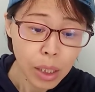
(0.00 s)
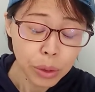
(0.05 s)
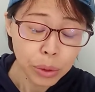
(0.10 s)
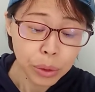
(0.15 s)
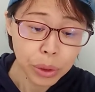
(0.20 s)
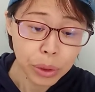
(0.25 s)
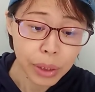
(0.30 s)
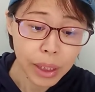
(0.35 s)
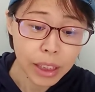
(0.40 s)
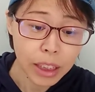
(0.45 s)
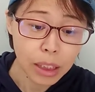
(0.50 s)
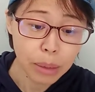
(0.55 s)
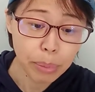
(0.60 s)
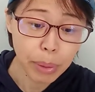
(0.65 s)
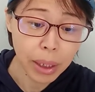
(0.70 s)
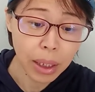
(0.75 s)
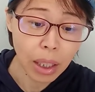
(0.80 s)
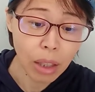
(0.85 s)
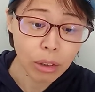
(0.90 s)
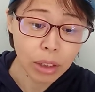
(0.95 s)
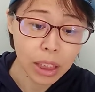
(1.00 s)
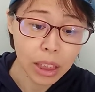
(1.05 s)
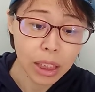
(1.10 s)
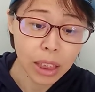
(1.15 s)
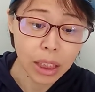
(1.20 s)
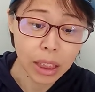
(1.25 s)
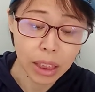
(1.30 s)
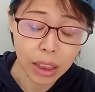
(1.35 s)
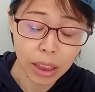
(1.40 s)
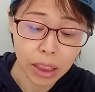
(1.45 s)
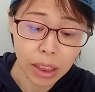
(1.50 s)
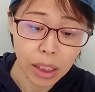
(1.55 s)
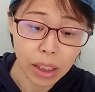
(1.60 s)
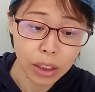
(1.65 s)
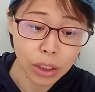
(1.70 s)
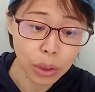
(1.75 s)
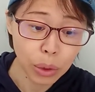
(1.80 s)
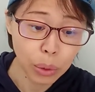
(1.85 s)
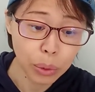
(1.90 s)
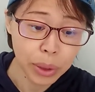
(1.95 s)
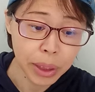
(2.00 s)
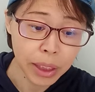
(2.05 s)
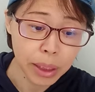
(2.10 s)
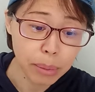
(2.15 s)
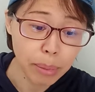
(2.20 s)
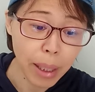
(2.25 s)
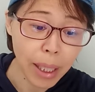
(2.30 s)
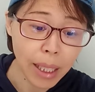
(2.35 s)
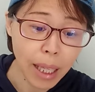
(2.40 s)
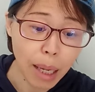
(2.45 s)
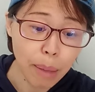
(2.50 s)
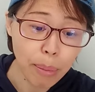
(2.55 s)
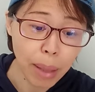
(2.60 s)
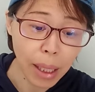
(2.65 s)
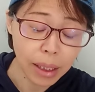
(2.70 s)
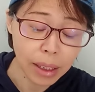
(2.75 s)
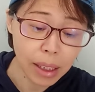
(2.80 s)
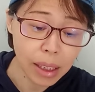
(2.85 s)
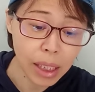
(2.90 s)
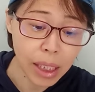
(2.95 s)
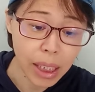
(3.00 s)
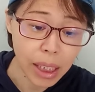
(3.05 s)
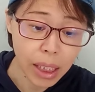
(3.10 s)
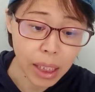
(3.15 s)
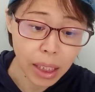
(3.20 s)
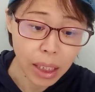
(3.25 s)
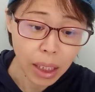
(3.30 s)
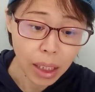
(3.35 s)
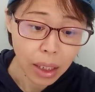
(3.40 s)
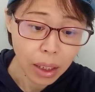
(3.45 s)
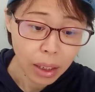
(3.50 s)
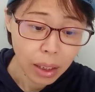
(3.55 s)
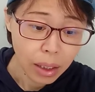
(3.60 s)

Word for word: 徐睿智被告知已接受西班牙马德里。